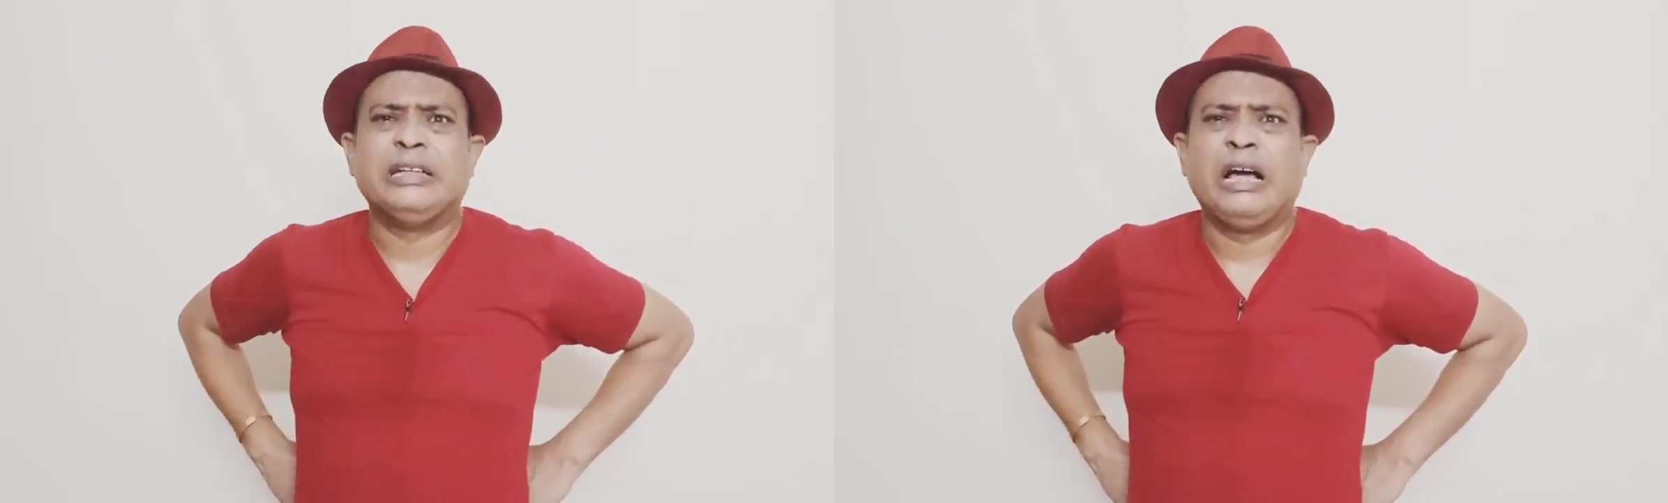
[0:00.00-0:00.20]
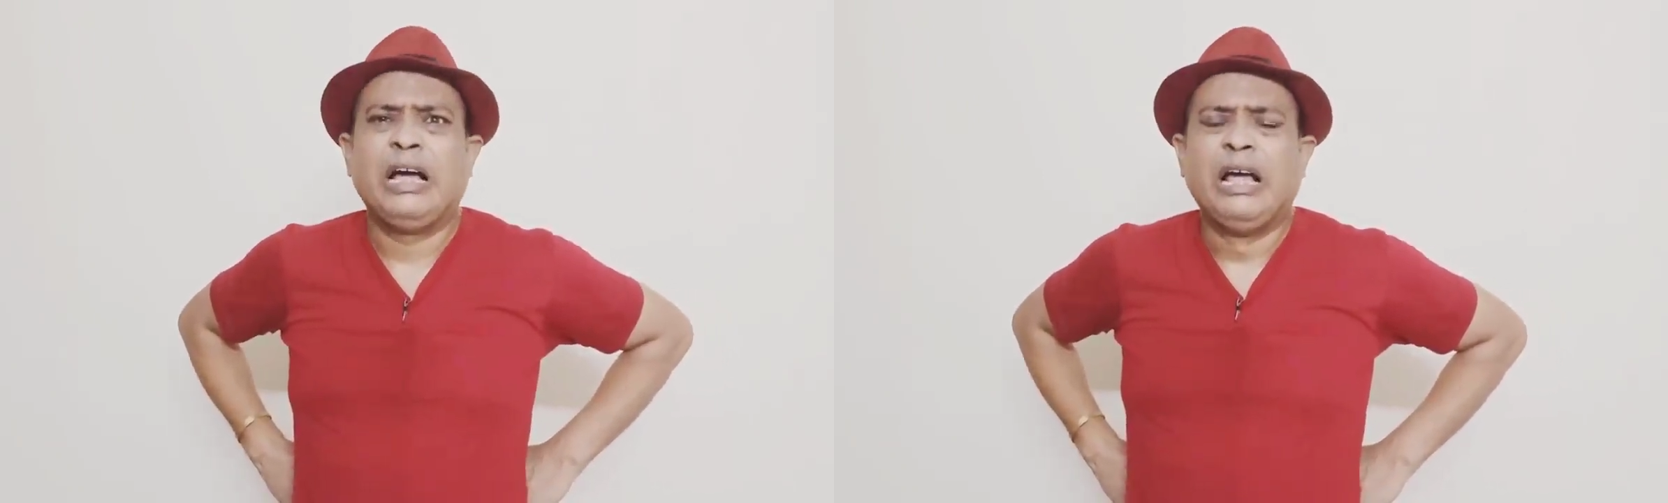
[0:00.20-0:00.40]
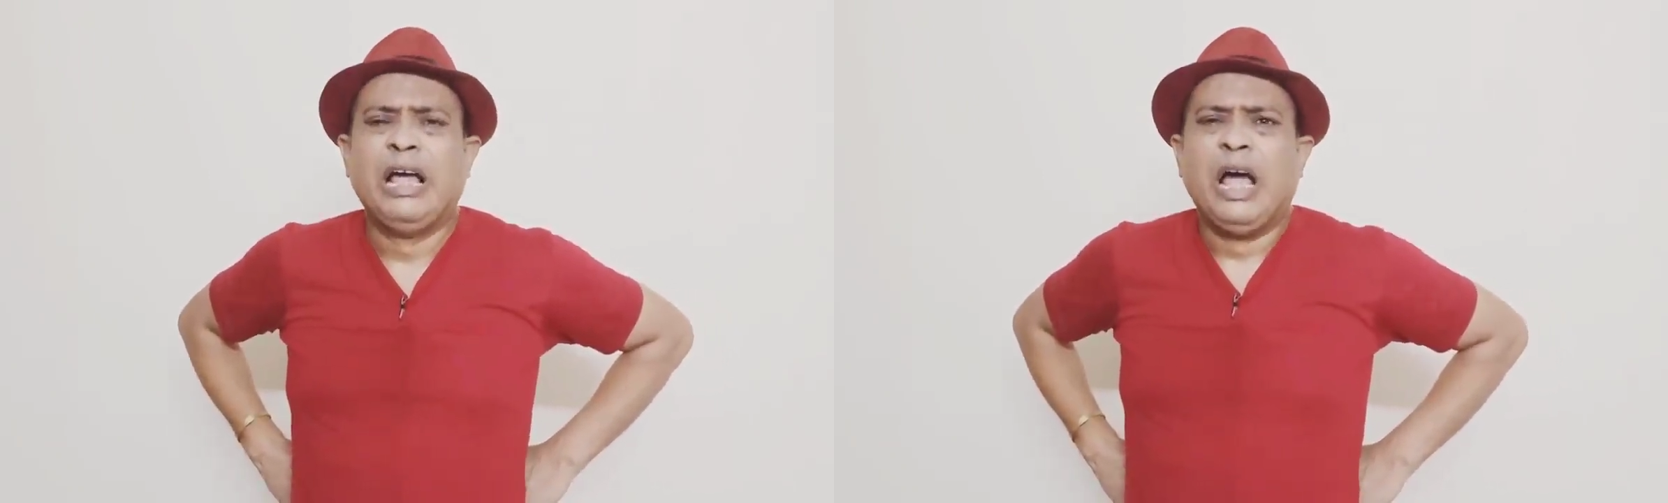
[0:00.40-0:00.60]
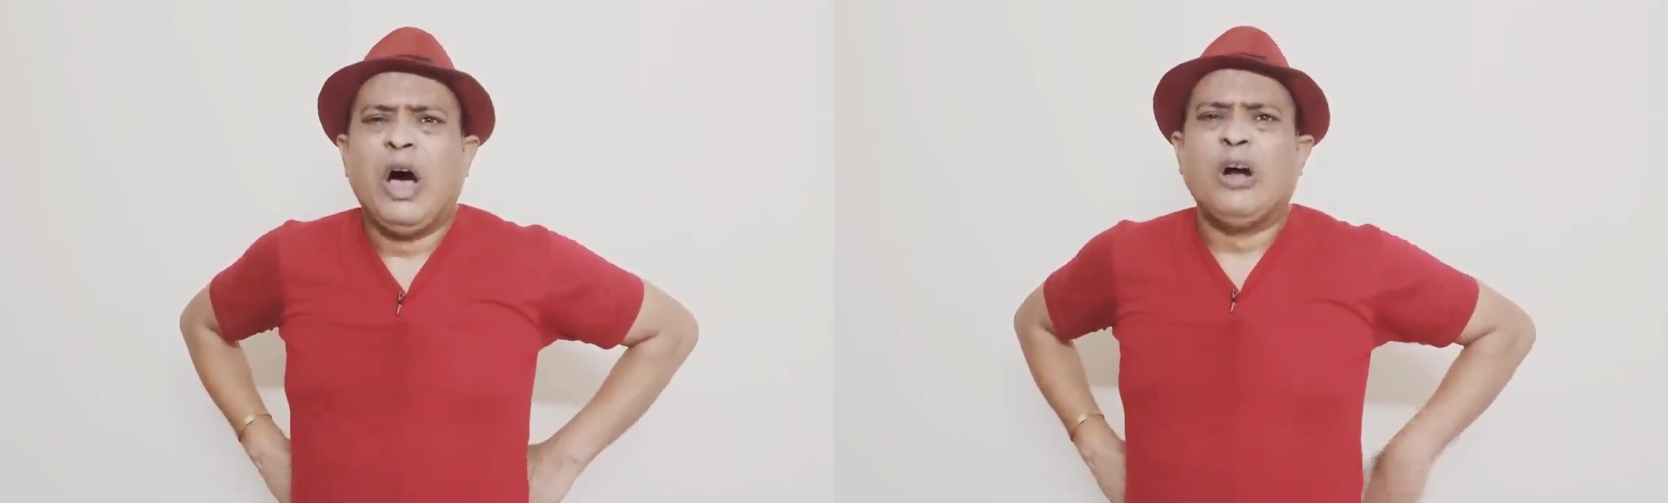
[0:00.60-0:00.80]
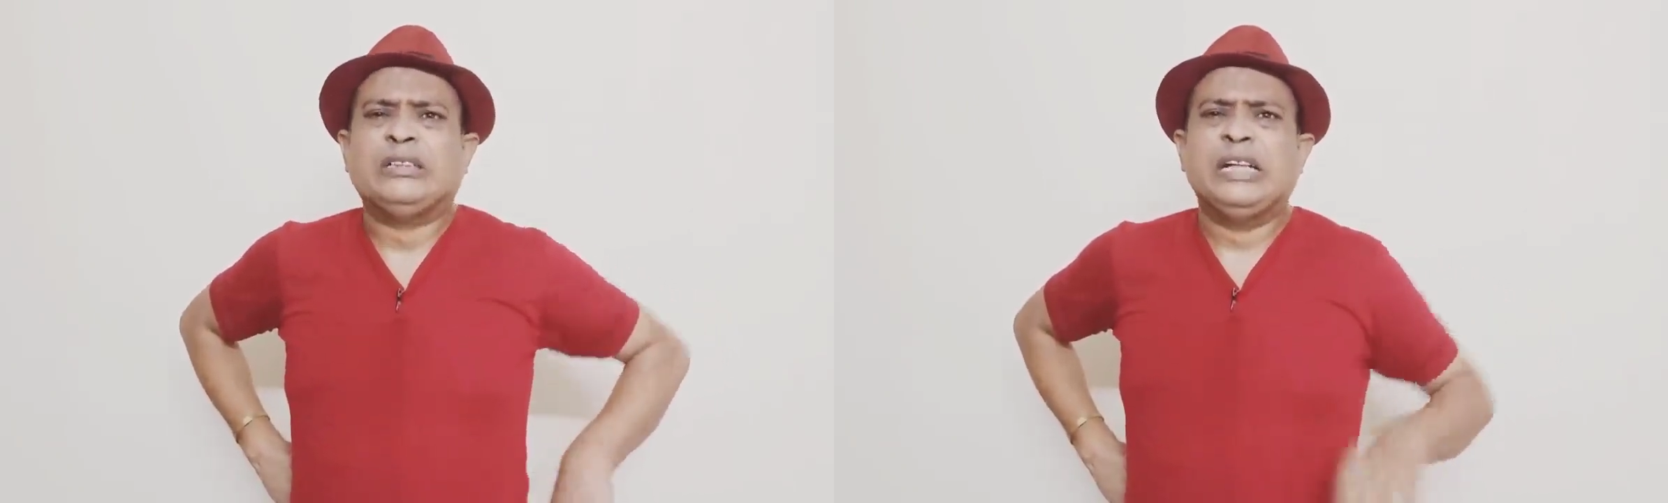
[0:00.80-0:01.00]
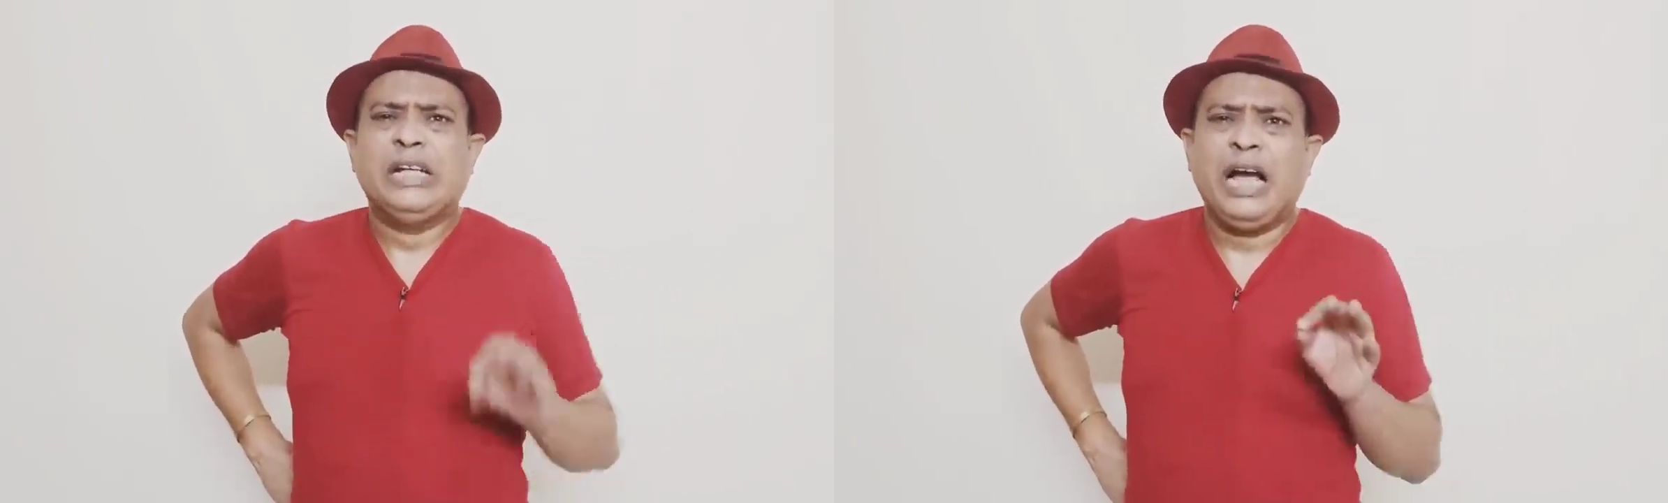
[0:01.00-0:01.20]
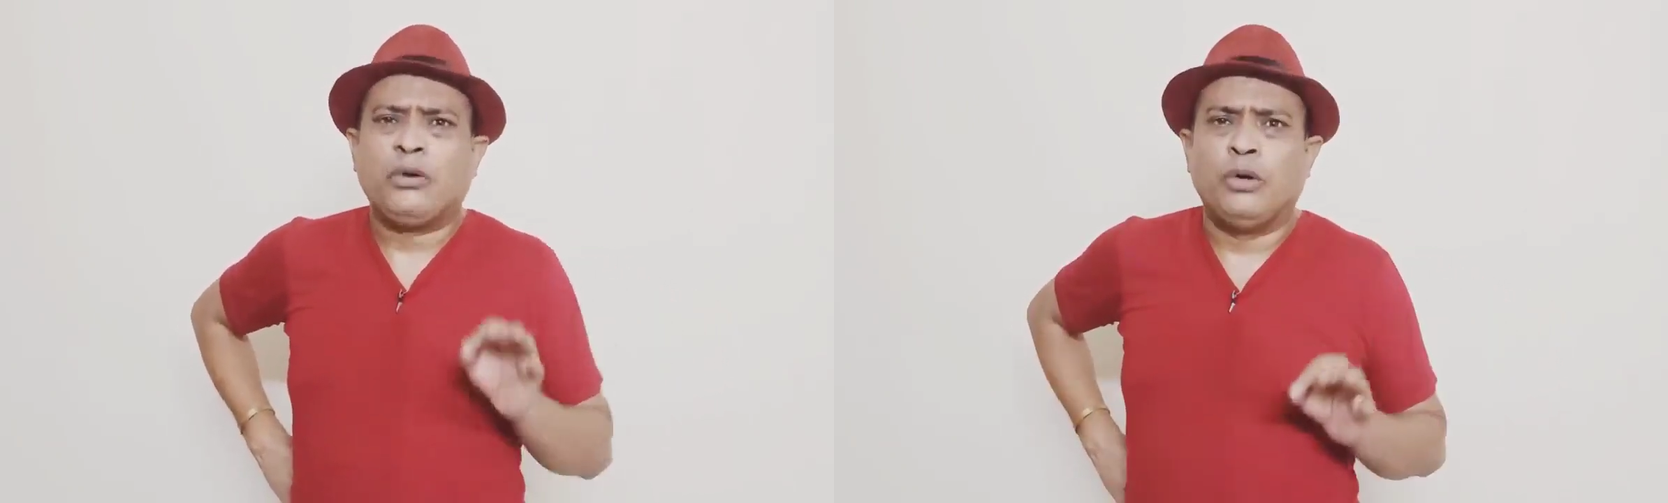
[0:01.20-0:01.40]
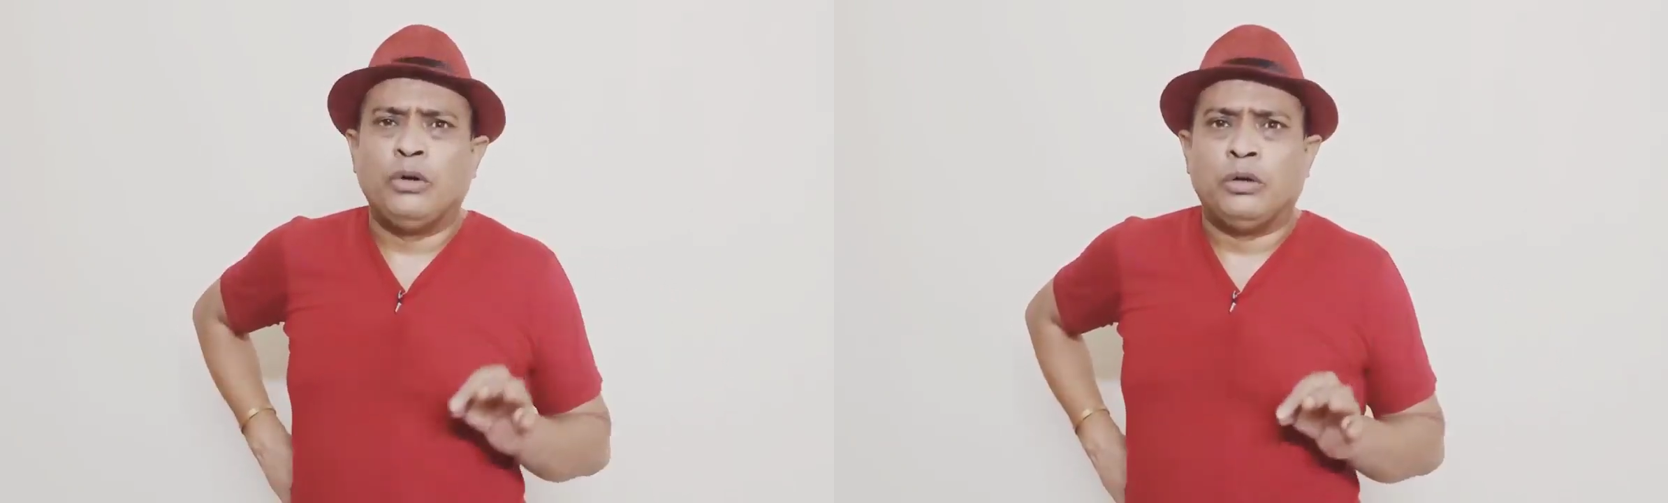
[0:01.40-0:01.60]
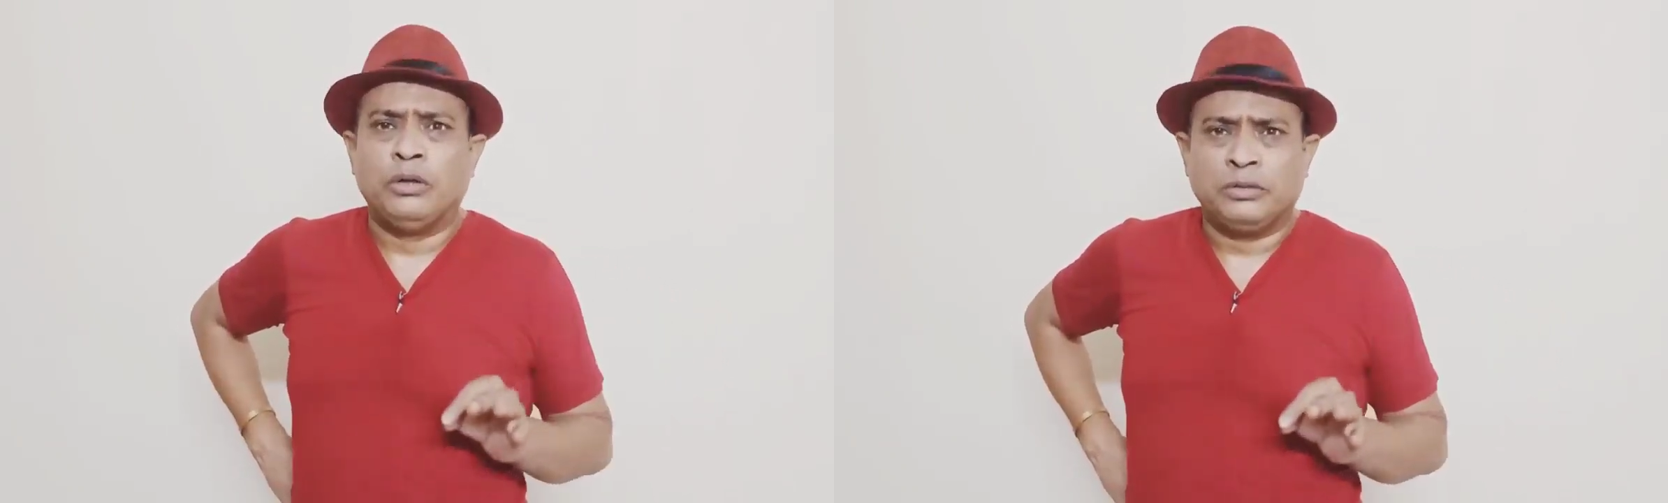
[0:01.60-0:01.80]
दिया और जिन्ना को